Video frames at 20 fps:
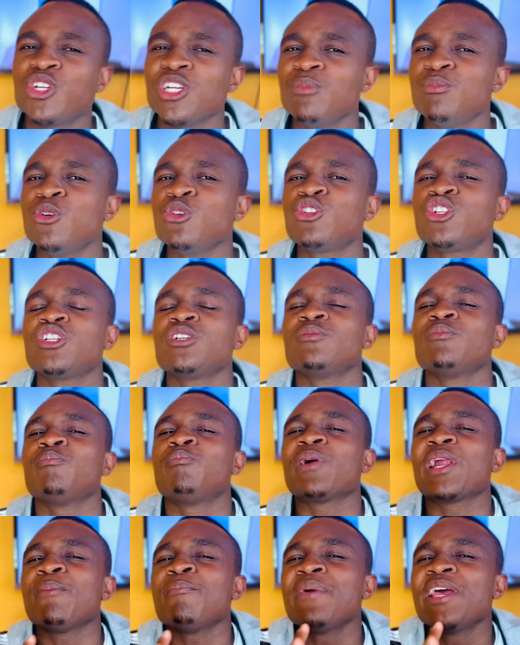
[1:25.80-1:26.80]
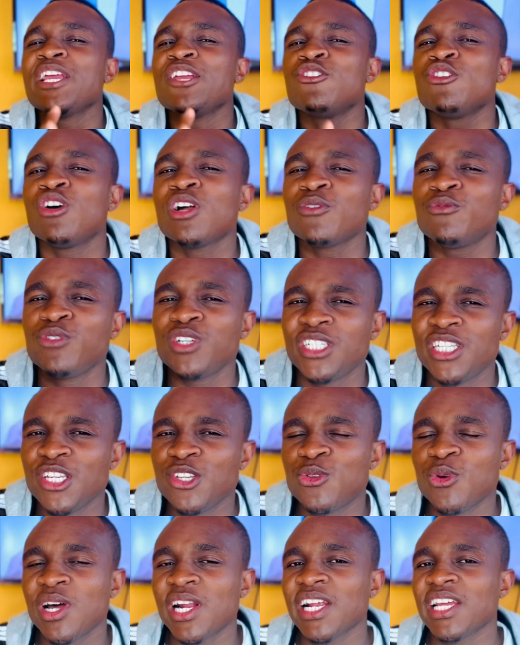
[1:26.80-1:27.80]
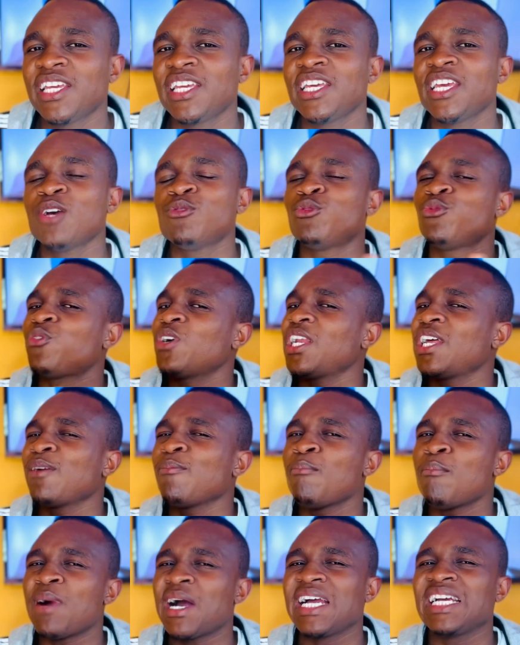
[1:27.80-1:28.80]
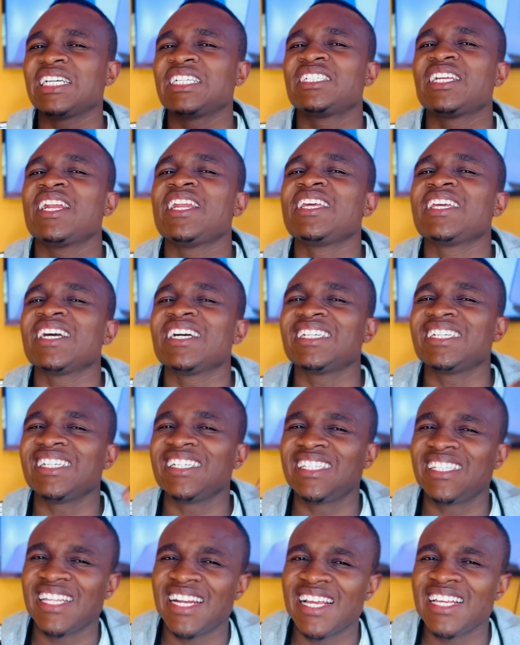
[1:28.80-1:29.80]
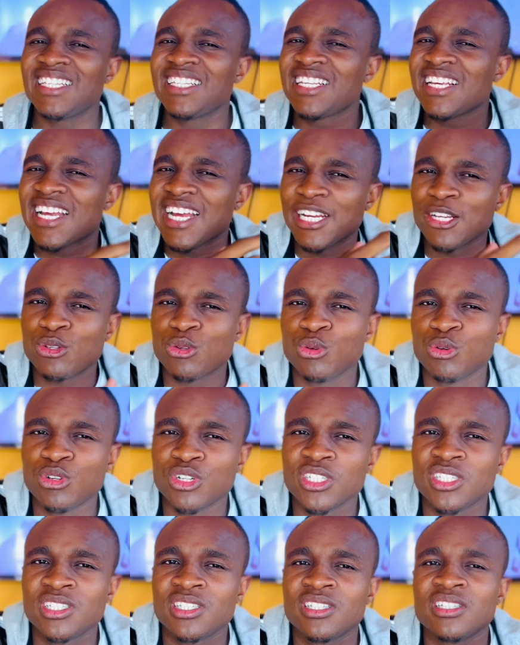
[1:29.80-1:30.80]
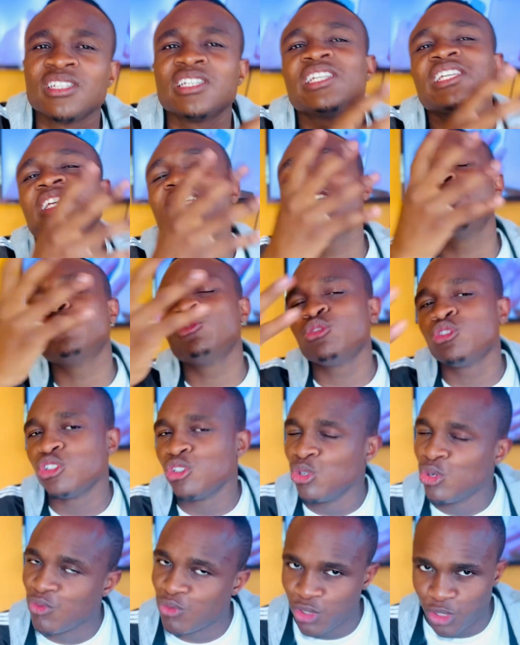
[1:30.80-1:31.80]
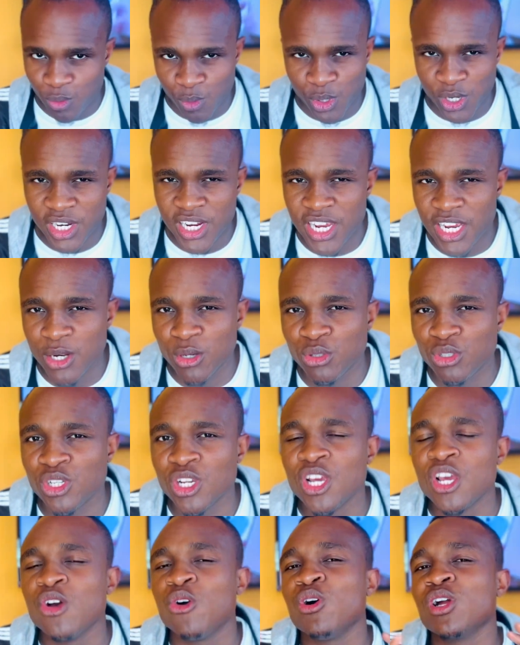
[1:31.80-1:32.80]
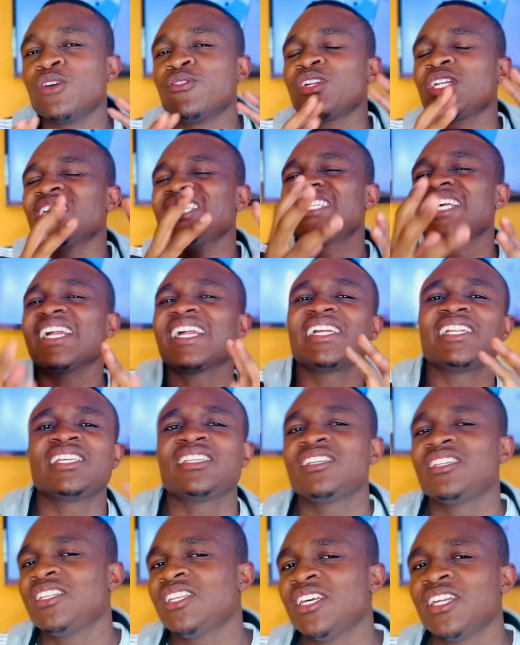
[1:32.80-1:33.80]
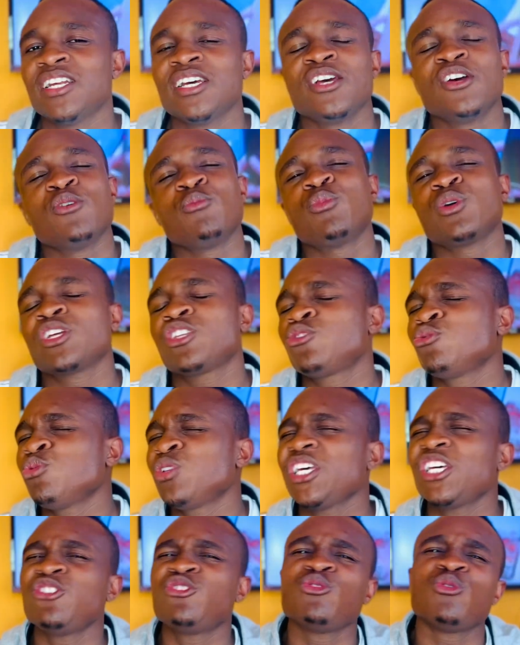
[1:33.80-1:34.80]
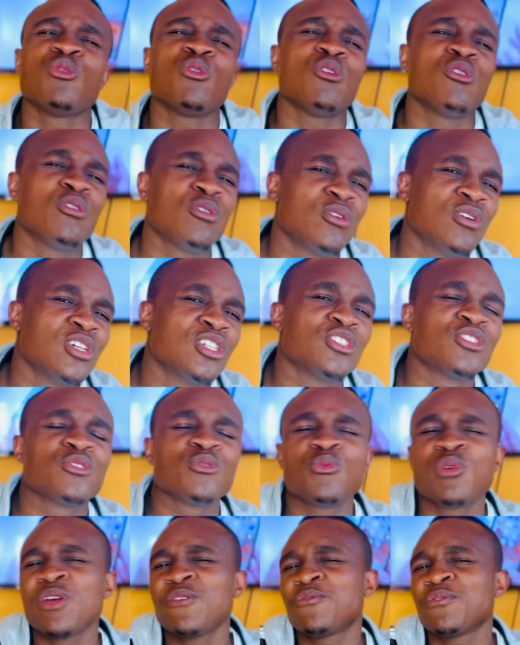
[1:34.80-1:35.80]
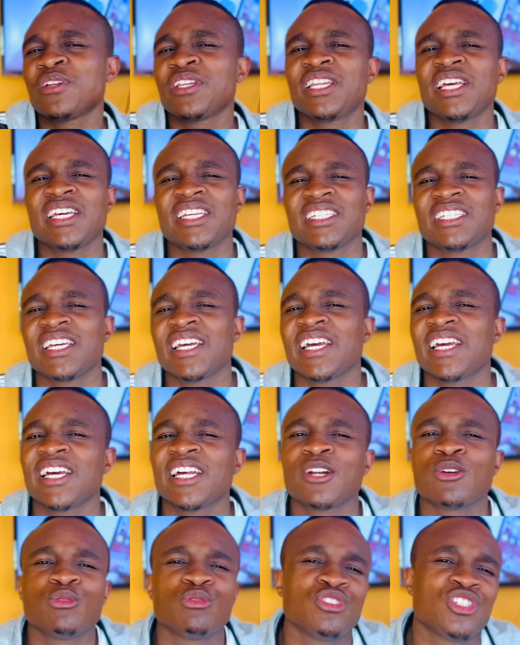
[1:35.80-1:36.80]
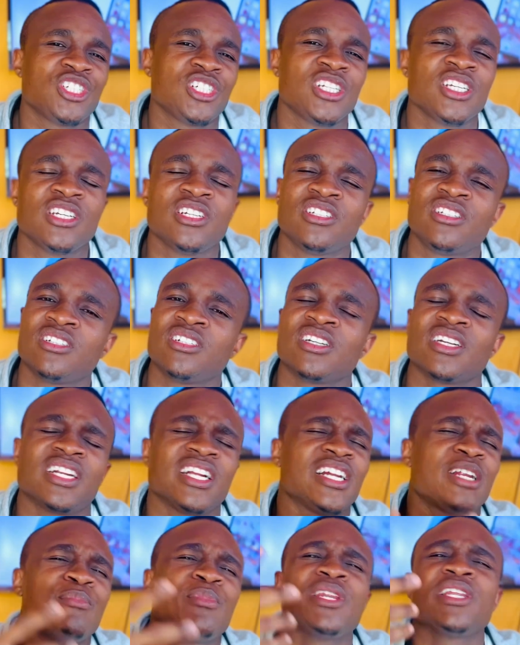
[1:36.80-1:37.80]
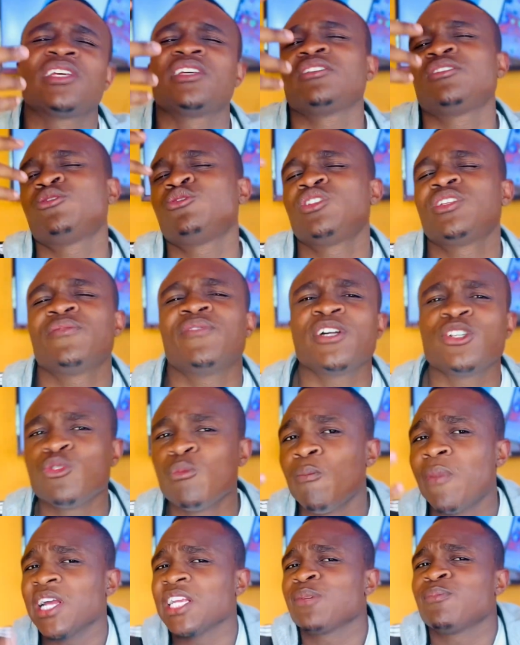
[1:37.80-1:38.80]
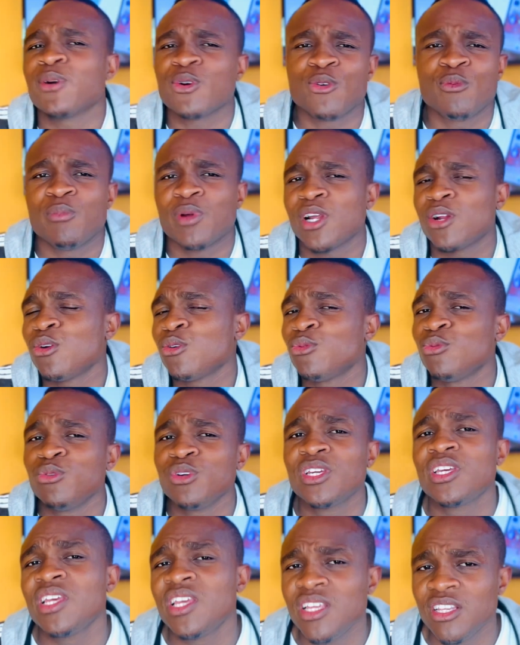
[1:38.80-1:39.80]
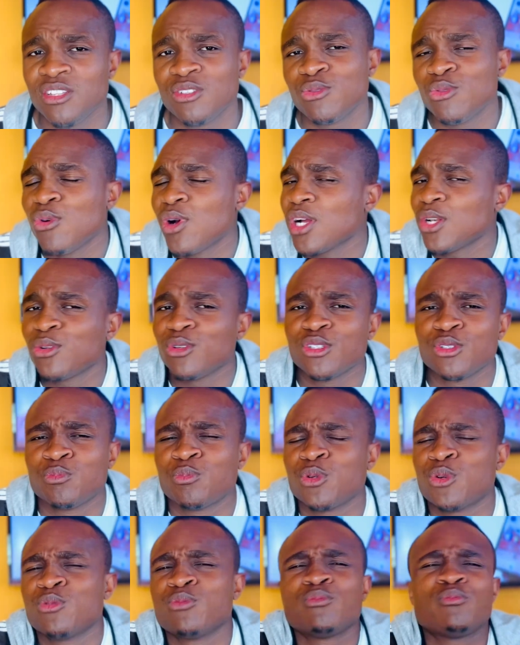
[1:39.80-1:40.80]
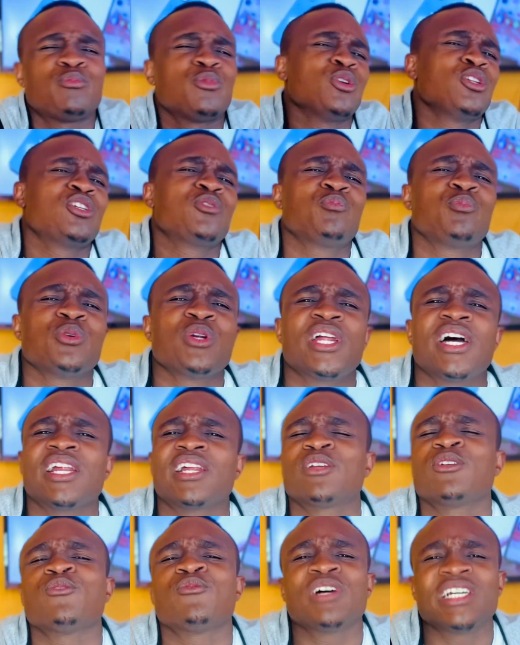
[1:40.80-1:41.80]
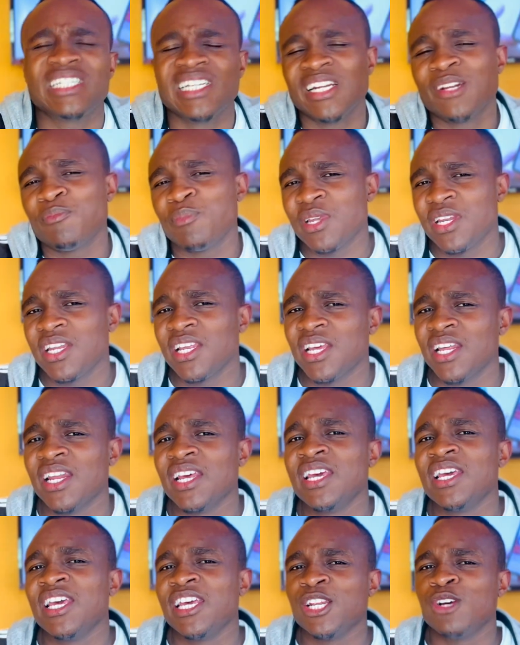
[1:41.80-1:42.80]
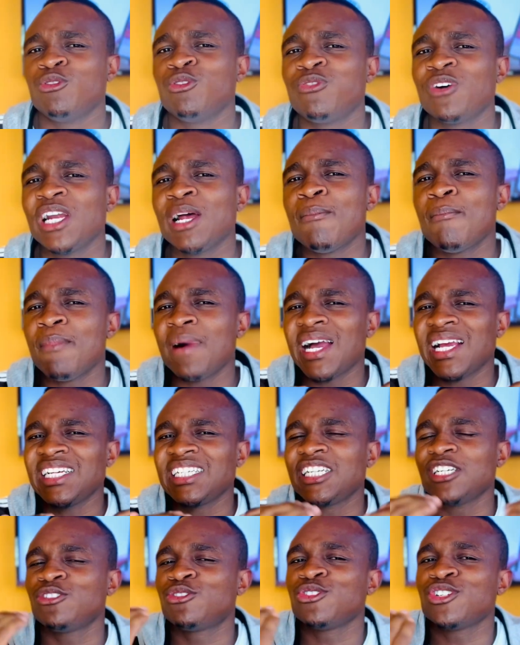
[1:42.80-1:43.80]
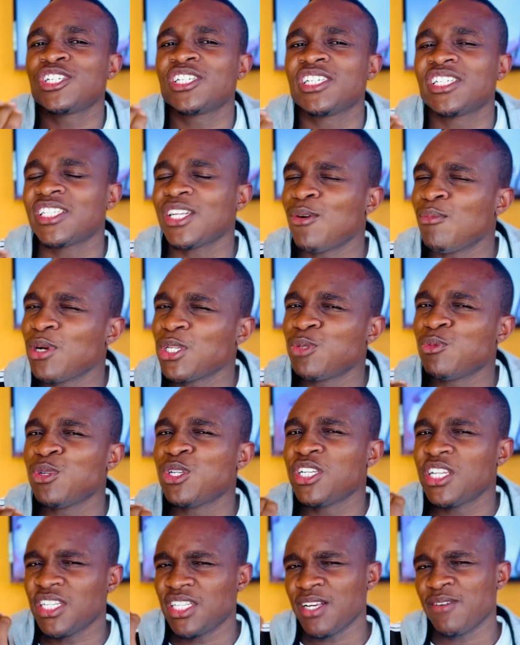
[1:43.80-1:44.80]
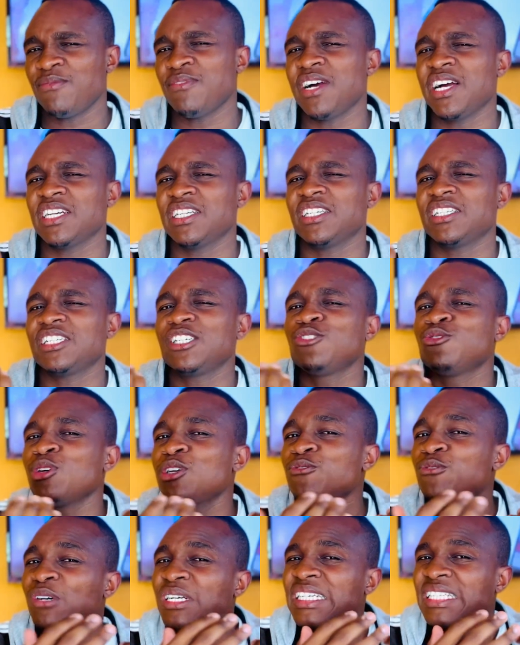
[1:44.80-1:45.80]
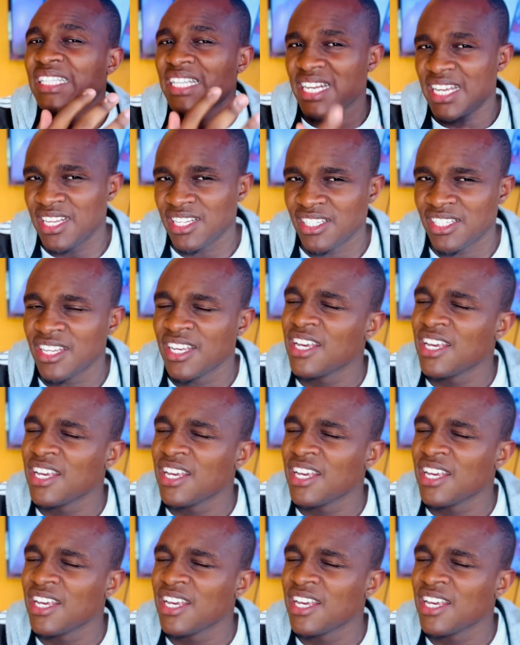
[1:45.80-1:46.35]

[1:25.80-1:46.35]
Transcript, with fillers: amigos, para melhor vos situar aqui, eu vou falar mais da linhagem 13 e 14 e os novos modelos, onde eu vou te ajudar a decidir. Porque se tu tens um 11, um iPhone 10R ou X, claramente que se tiveres um budget para comprar algum 15, um 14 Pro, podes pular que não vais te arrepender. Não, vou falar mais das pessoas que estão mais ou menos nessa faixa. Tens o iPhone 13.